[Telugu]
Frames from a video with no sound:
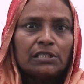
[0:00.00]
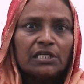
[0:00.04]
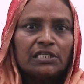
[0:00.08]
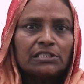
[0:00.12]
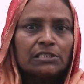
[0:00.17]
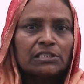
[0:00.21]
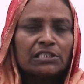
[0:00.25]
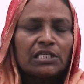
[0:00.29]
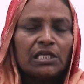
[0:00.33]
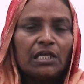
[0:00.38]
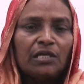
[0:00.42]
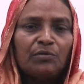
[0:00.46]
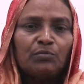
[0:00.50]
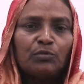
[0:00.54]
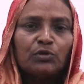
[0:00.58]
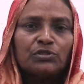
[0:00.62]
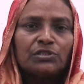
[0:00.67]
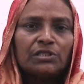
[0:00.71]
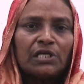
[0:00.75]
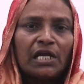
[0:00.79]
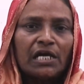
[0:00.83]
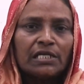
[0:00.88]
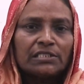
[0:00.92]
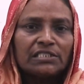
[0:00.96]
సిక్స్
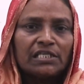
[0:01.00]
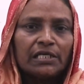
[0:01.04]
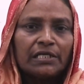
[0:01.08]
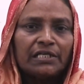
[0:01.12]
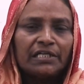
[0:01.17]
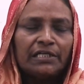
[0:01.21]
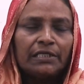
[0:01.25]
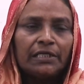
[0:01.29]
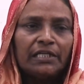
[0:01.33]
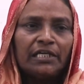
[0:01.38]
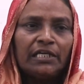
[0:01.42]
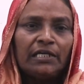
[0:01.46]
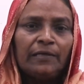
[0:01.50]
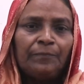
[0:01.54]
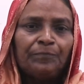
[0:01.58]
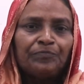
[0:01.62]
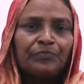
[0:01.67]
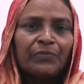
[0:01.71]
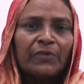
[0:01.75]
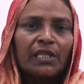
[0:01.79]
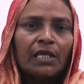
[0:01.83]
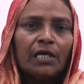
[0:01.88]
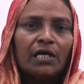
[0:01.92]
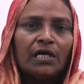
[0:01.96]
కీమోస్ రాశారండి
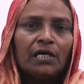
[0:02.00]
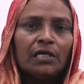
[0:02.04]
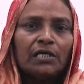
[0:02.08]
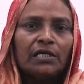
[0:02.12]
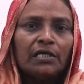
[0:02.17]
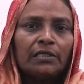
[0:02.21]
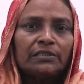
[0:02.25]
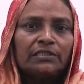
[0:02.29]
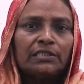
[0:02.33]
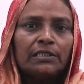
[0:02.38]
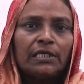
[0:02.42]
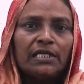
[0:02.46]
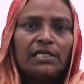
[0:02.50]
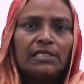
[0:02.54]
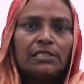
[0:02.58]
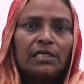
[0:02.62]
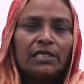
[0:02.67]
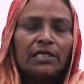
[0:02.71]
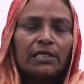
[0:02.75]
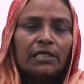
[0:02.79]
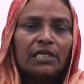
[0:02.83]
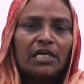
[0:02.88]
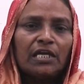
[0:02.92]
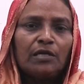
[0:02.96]
త్రీ
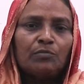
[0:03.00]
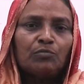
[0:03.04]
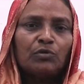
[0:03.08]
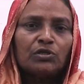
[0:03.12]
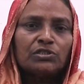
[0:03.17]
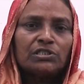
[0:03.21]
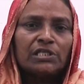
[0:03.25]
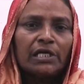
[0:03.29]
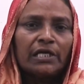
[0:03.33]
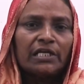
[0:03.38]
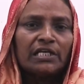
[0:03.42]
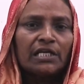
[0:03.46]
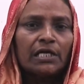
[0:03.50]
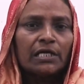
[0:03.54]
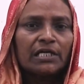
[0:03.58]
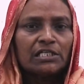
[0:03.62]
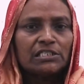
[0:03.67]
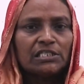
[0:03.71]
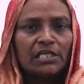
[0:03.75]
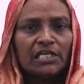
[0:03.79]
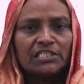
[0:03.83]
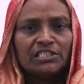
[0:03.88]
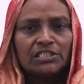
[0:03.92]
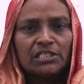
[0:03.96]
కీమోస్
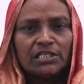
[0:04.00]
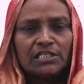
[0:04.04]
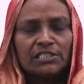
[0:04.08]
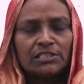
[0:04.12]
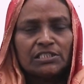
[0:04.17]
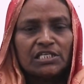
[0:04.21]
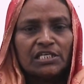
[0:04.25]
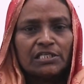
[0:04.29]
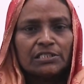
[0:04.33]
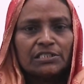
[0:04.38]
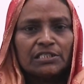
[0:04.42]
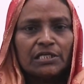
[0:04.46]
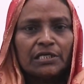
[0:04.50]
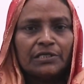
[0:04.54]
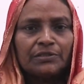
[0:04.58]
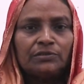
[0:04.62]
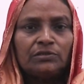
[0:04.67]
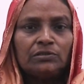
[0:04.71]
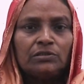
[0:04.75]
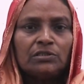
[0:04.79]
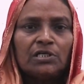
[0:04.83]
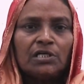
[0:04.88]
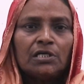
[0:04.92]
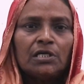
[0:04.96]
అయినాక సర్జరీ
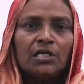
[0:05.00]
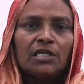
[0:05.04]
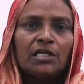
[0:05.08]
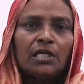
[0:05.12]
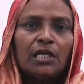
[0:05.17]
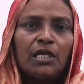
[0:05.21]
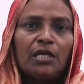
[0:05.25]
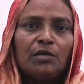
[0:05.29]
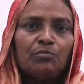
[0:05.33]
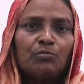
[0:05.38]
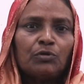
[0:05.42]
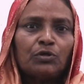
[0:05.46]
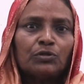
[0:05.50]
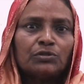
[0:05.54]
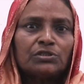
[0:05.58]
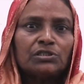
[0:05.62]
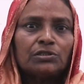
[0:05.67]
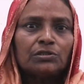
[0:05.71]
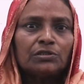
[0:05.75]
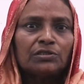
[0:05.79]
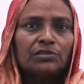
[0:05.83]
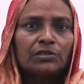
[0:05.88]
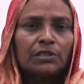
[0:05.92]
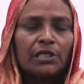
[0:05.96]
చేశారు
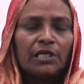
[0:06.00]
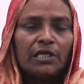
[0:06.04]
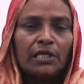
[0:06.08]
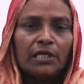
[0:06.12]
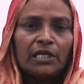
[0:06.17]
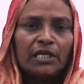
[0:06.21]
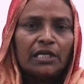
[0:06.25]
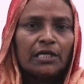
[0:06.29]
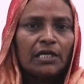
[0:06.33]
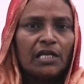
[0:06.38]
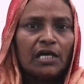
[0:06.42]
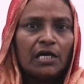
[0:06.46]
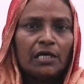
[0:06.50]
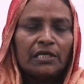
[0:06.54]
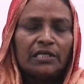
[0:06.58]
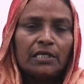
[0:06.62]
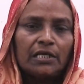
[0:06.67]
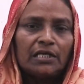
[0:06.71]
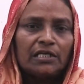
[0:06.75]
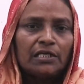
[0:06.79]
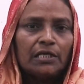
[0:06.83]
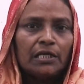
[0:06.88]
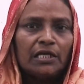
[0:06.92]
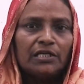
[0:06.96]
కీమోస్కి ఇక్కడ
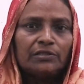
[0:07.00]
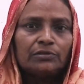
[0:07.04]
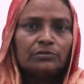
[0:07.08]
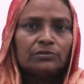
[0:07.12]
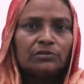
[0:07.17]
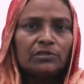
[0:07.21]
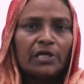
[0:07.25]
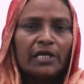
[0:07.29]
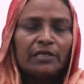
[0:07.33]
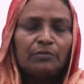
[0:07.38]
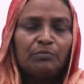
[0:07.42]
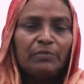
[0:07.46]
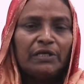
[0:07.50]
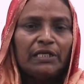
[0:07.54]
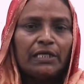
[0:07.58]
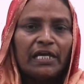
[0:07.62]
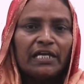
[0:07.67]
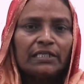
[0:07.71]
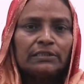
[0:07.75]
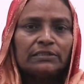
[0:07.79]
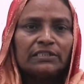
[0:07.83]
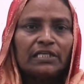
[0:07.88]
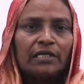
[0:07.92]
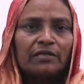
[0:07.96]
నేను అడ్మిట్
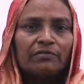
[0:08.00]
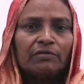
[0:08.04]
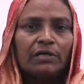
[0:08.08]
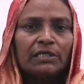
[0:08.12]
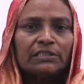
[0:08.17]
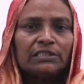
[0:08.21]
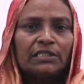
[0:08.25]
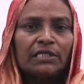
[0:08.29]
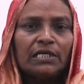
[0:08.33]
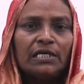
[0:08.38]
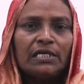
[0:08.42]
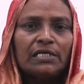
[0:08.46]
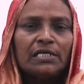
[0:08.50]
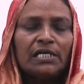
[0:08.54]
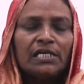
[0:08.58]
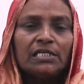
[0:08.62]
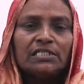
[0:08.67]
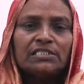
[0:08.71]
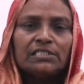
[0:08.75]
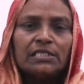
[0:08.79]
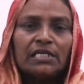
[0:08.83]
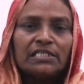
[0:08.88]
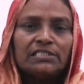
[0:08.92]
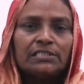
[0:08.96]
అయిన తర్వాత
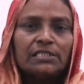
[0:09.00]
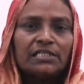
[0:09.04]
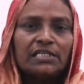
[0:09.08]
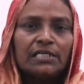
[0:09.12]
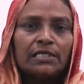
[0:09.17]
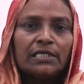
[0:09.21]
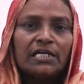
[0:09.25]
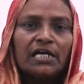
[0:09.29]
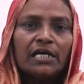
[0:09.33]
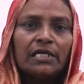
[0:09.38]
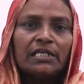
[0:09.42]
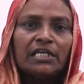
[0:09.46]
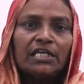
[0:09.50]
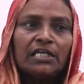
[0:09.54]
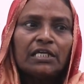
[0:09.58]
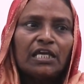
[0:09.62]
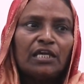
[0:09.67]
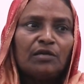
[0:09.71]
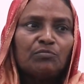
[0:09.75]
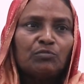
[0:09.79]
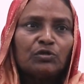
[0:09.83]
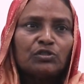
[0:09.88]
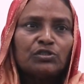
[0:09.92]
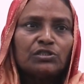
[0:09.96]
సర్జరీ కానీ
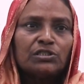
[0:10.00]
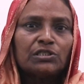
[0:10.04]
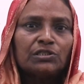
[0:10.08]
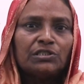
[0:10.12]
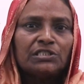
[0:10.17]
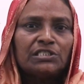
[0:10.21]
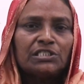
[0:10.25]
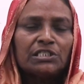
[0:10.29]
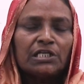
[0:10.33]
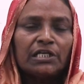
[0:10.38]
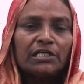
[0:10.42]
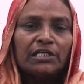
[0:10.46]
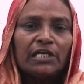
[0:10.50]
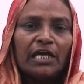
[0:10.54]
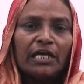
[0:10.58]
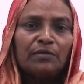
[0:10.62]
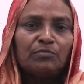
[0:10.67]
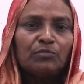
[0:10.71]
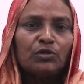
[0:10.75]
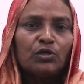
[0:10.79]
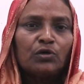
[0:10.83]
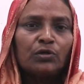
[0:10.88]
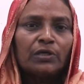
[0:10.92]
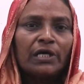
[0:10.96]
కీమోస్ ఇచ్చే
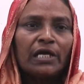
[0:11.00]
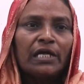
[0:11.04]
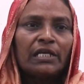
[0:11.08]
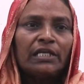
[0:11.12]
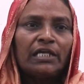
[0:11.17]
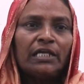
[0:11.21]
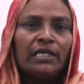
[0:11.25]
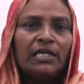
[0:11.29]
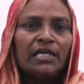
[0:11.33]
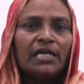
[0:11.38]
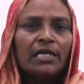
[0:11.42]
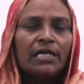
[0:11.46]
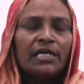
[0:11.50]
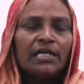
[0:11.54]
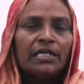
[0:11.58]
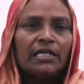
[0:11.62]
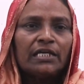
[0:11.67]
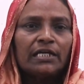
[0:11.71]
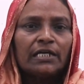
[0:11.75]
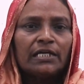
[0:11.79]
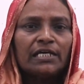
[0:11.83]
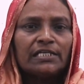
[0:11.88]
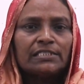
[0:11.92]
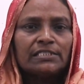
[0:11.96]
టైంలో కానీ
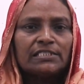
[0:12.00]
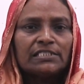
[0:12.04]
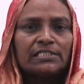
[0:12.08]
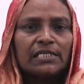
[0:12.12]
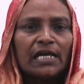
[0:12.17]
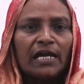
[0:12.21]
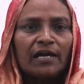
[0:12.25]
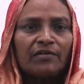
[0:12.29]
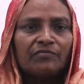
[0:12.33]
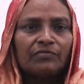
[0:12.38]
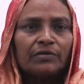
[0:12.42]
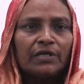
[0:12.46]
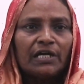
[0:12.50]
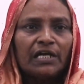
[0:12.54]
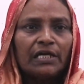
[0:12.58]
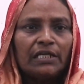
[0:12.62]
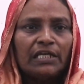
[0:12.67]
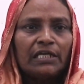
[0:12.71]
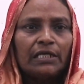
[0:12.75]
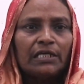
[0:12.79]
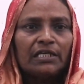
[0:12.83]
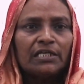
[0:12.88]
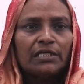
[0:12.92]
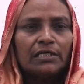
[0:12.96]
ఇక్కడ స్టాఫ్
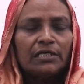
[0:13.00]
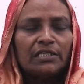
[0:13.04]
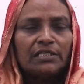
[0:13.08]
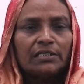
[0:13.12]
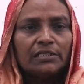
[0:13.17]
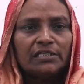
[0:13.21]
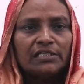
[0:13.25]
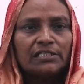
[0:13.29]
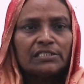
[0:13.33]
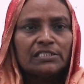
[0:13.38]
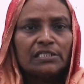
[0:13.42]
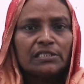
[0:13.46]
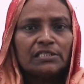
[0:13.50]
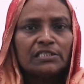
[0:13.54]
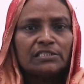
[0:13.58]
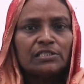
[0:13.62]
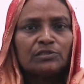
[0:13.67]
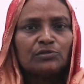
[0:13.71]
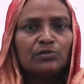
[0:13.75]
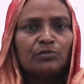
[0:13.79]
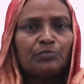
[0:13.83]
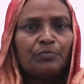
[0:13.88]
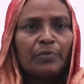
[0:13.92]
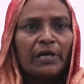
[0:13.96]
కానీ
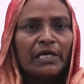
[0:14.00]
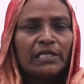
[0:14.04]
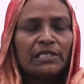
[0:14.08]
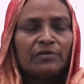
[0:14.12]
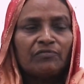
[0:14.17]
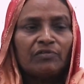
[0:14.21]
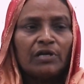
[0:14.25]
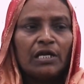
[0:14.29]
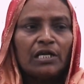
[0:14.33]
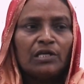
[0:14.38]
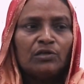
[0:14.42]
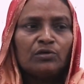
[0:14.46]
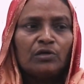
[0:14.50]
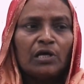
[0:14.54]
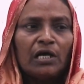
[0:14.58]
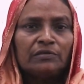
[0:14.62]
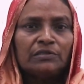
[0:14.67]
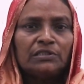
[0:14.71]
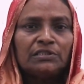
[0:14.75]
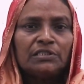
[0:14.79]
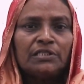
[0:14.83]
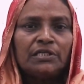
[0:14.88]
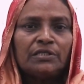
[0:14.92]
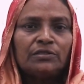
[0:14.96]
నర్సెస్ పని వాళ్ళు
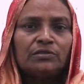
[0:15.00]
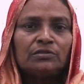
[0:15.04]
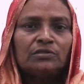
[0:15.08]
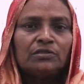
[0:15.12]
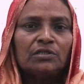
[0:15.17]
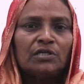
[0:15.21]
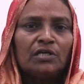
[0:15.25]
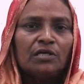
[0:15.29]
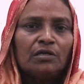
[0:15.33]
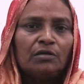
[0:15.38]
అందరూ